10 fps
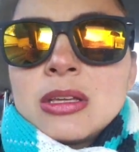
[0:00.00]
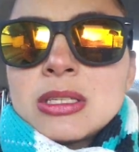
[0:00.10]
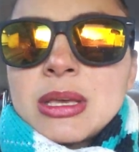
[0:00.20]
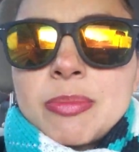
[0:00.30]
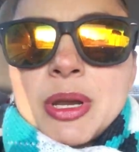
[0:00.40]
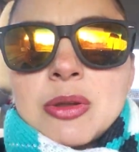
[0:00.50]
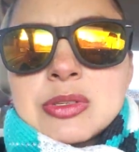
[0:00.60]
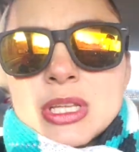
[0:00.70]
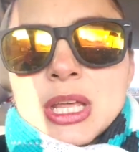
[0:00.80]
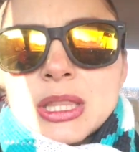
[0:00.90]
Siempre
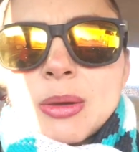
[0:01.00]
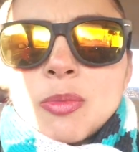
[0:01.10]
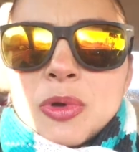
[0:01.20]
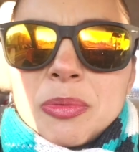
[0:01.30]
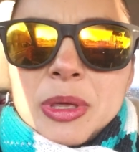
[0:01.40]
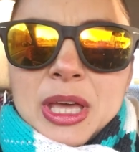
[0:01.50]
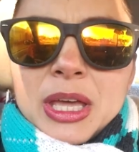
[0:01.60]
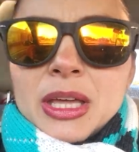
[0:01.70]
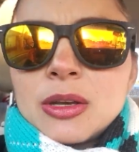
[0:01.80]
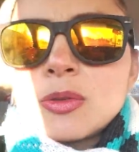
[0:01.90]
nos trata muy
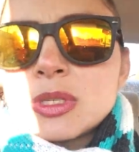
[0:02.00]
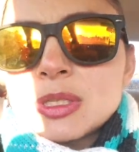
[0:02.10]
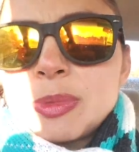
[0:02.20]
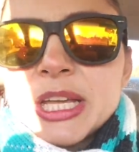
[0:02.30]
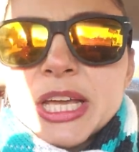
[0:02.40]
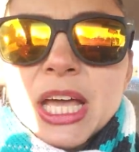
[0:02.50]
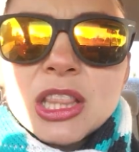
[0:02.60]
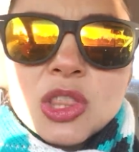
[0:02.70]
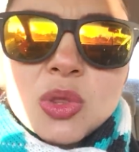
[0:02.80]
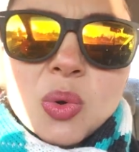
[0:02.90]
bien, nos explica
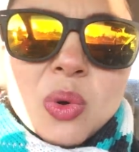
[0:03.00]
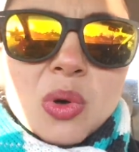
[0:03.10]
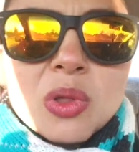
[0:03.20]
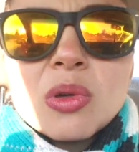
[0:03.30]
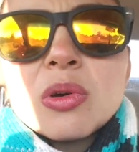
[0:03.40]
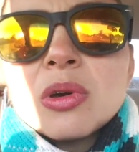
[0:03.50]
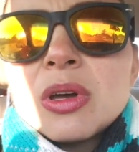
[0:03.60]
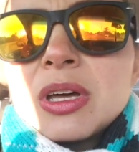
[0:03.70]
todo,